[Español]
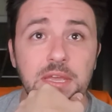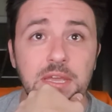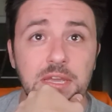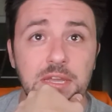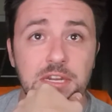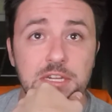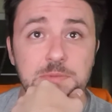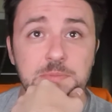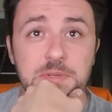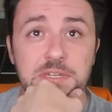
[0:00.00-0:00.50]

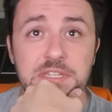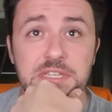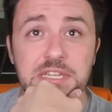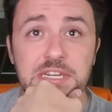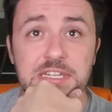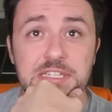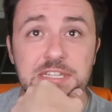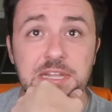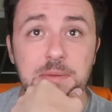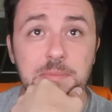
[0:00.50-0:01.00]
en las
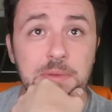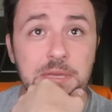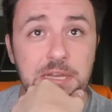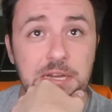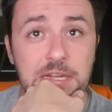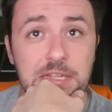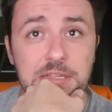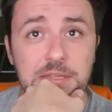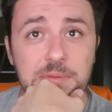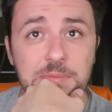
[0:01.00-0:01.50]
piscinas de
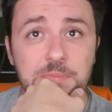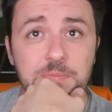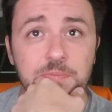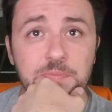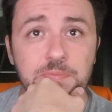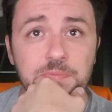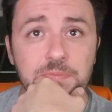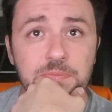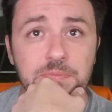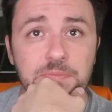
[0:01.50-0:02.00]
Alpicat,
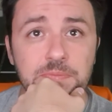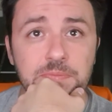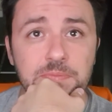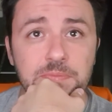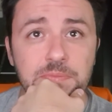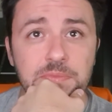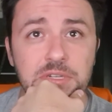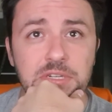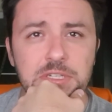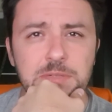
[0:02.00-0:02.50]

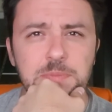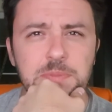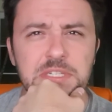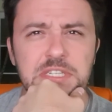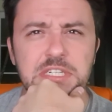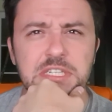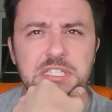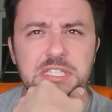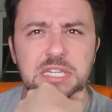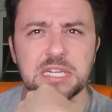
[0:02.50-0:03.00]
en las
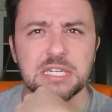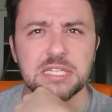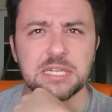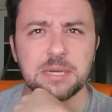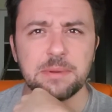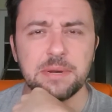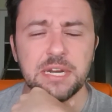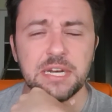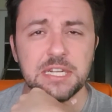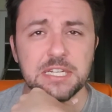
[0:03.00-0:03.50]
piscinas de Les
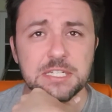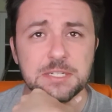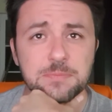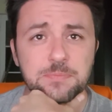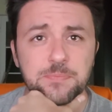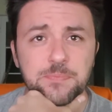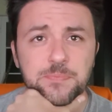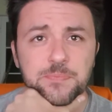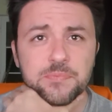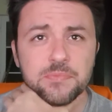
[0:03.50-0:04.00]
Abreres,
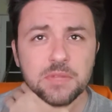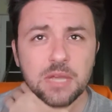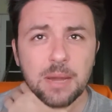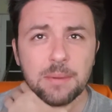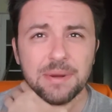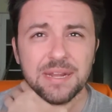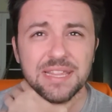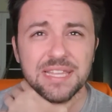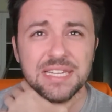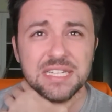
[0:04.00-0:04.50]

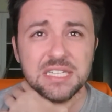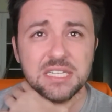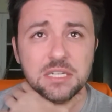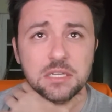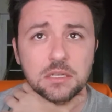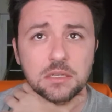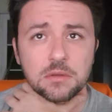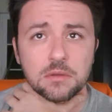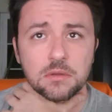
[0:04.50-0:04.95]
Abredes,